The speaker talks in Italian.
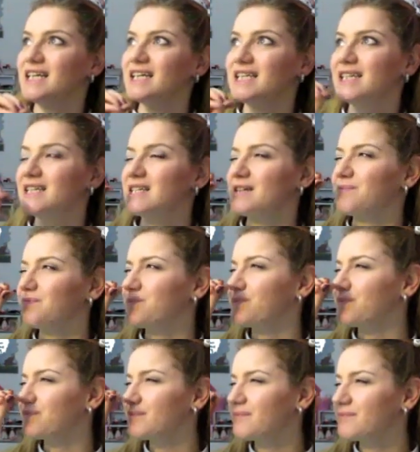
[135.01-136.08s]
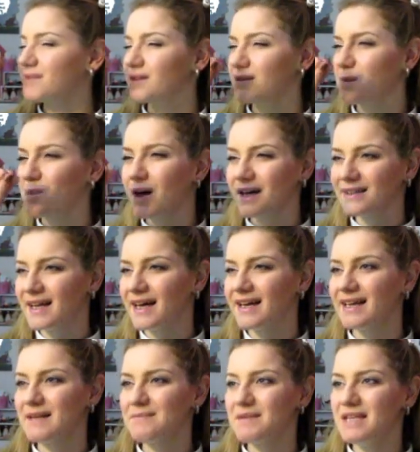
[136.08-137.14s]
Um, guardare
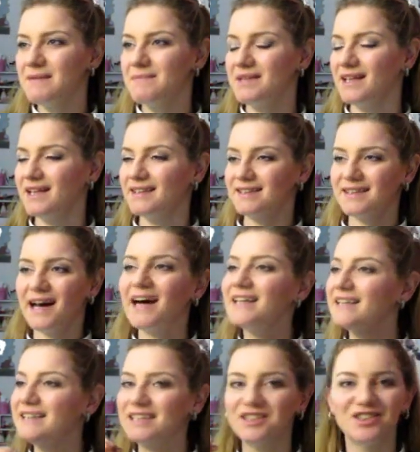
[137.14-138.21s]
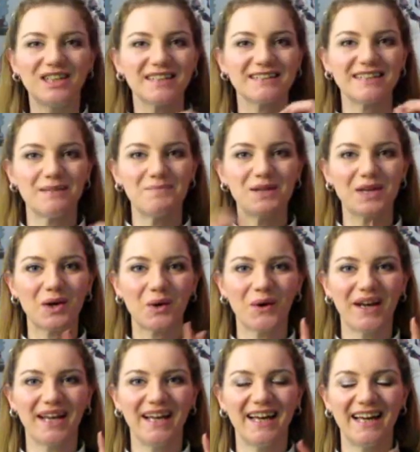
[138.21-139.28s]
nei minimi dettagli certe
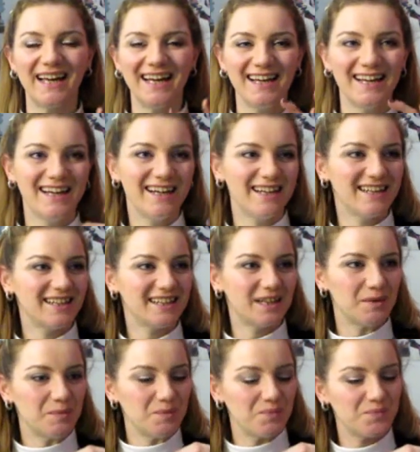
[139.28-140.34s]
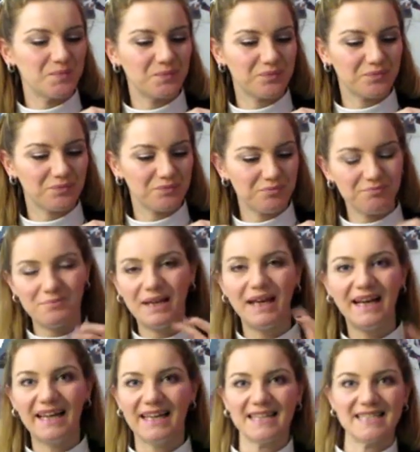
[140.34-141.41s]
piccole um,
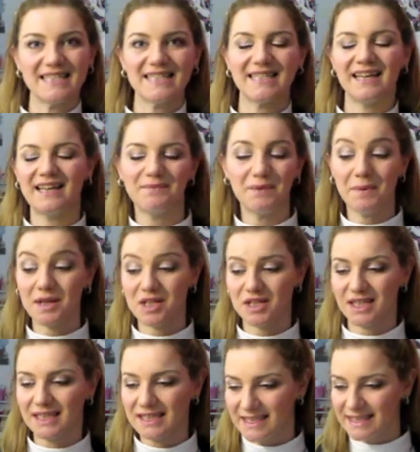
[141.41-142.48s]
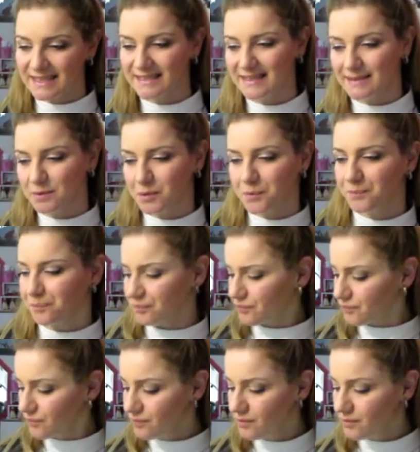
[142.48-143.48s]
bellezze mi piace tantissimo.